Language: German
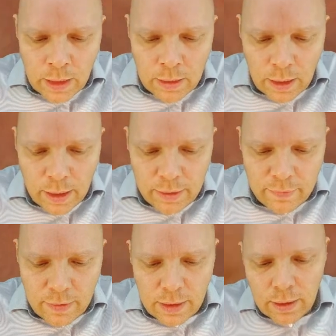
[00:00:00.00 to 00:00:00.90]

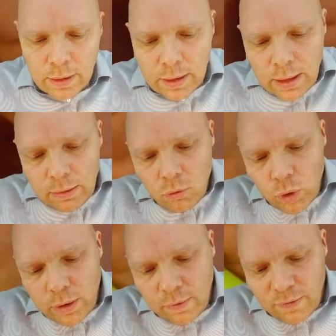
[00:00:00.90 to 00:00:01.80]
30 geht
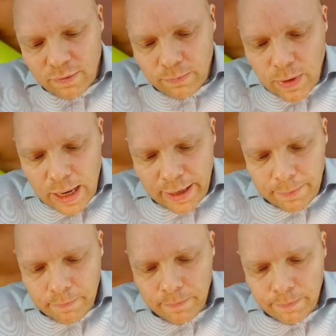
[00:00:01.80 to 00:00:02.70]
durch
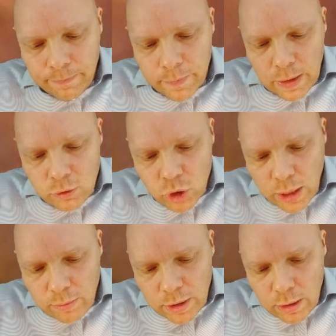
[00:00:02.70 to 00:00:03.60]
2. Dann
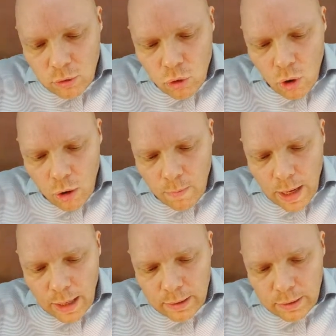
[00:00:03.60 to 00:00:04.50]
schreibe ich hier
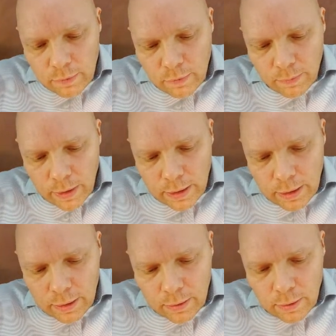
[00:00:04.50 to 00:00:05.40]
nochmal die 2
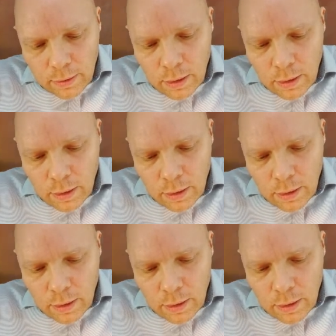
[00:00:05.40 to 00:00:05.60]
hin.